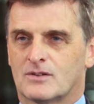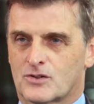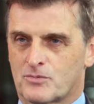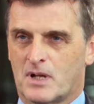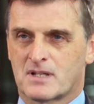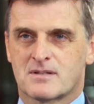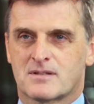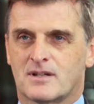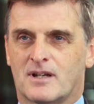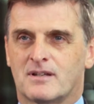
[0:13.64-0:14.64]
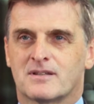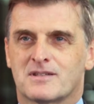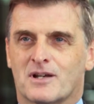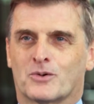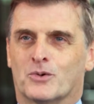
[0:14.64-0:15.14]
Schmerzen sind ein
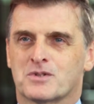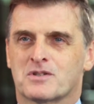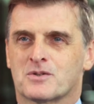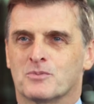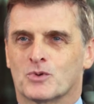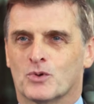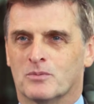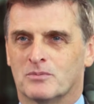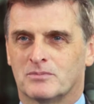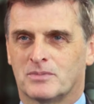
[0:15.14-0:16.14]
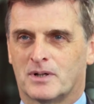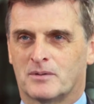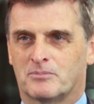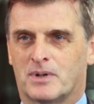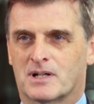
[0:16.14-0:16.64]
sehr großes Symptom bei
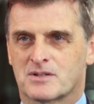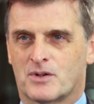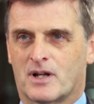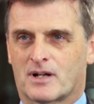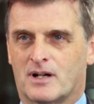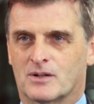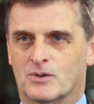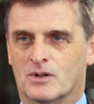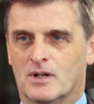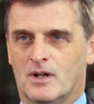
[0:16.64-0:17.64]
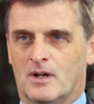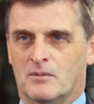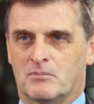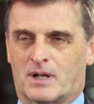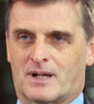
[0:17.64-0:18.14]
Parkinson-Erkrankung.
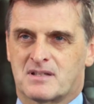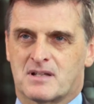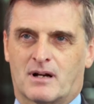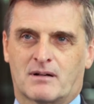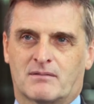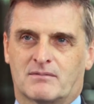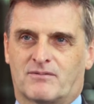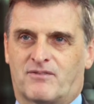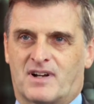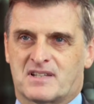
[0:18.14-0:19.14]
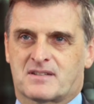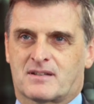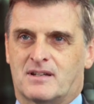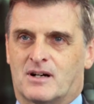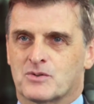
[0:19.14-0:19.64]
Man kann sagen, fast
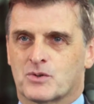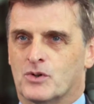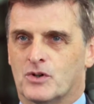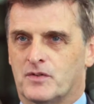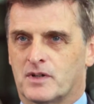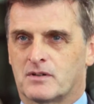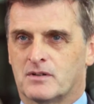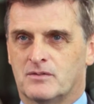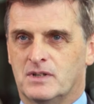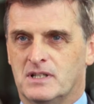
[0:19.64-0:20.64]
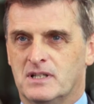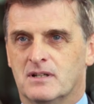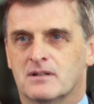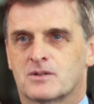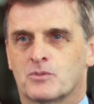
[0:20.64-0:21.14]
genauso häufig wie die
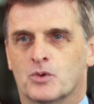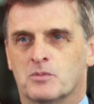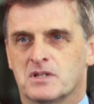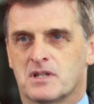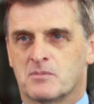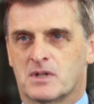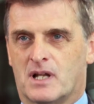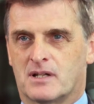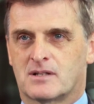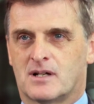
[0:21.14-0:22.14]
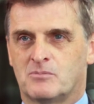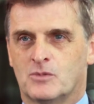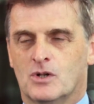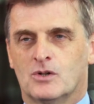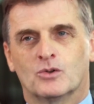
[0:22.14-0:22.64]
Symptome, die Sie eben genannt haben
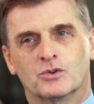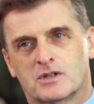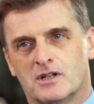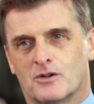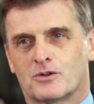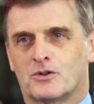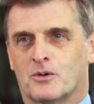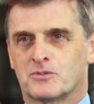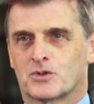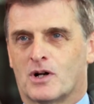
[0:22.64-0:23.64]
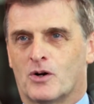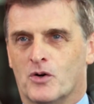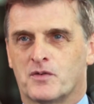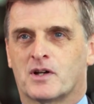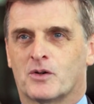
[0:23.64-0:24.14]
und genauer genommen sogar
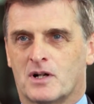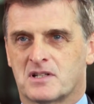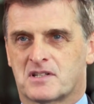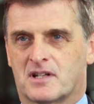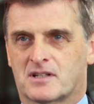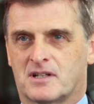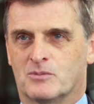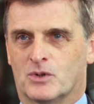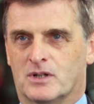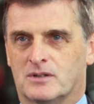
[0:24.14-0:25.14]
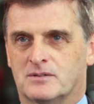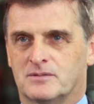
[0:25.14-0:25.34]
häufiger noch als der Tremor.